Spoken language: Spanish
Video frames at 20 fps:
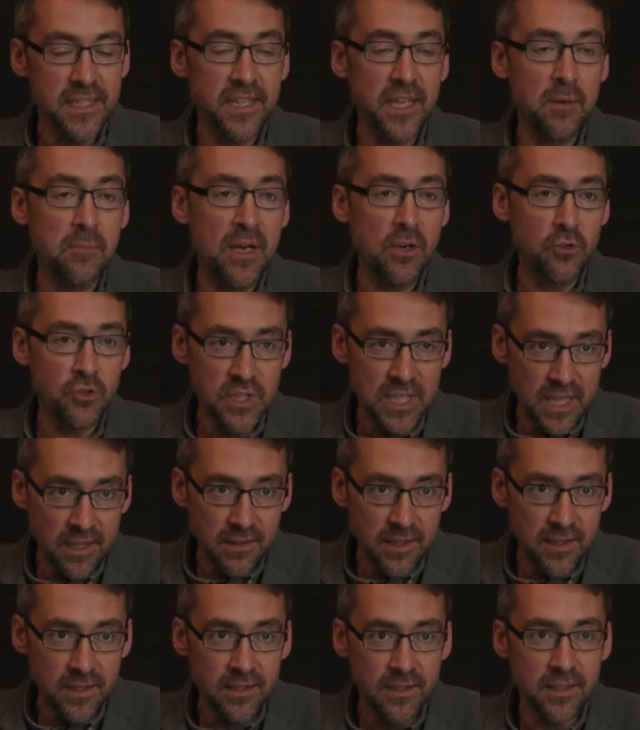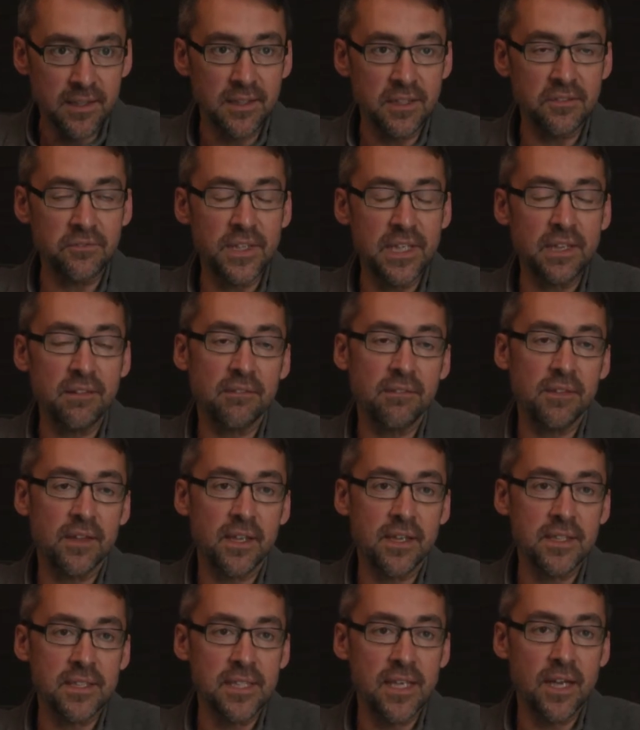llama OSADE, en referencia
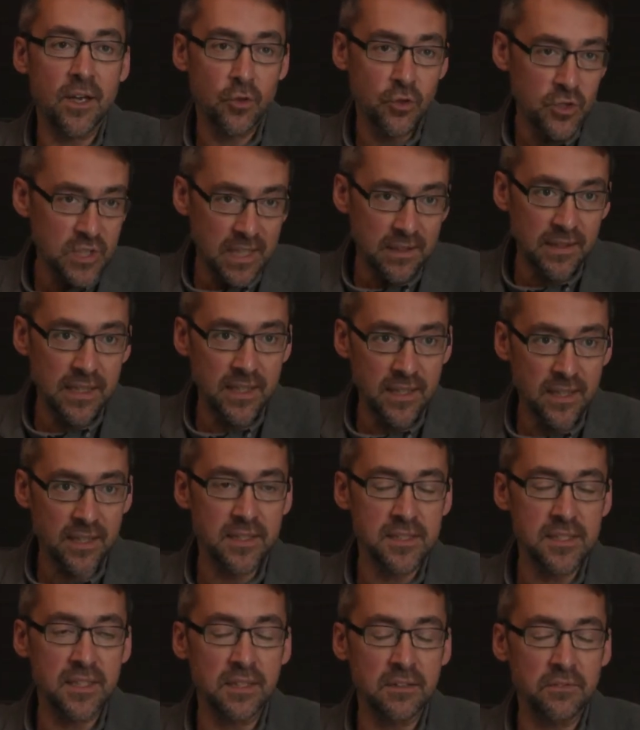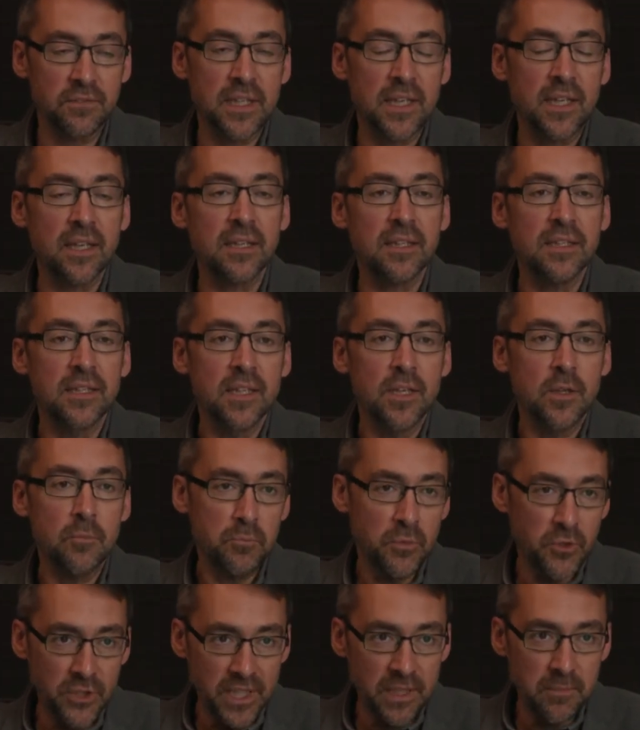a esa osadía que significa
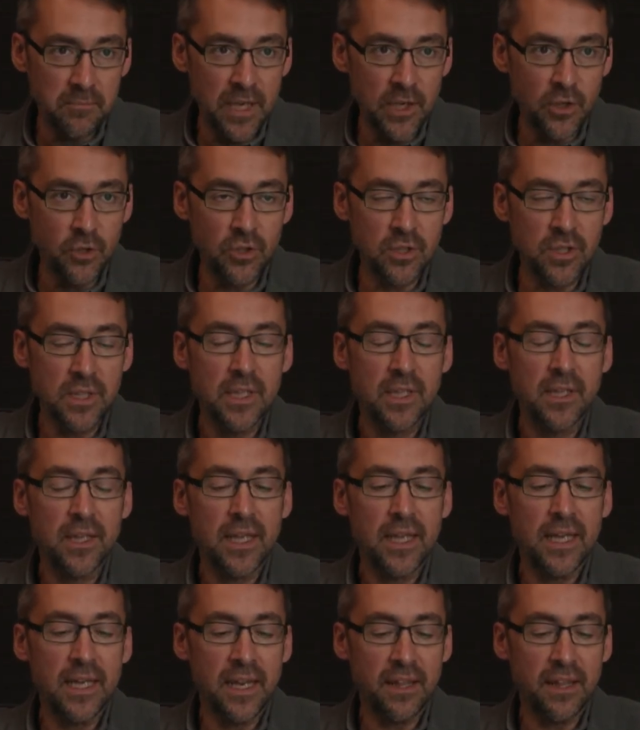poner en valor el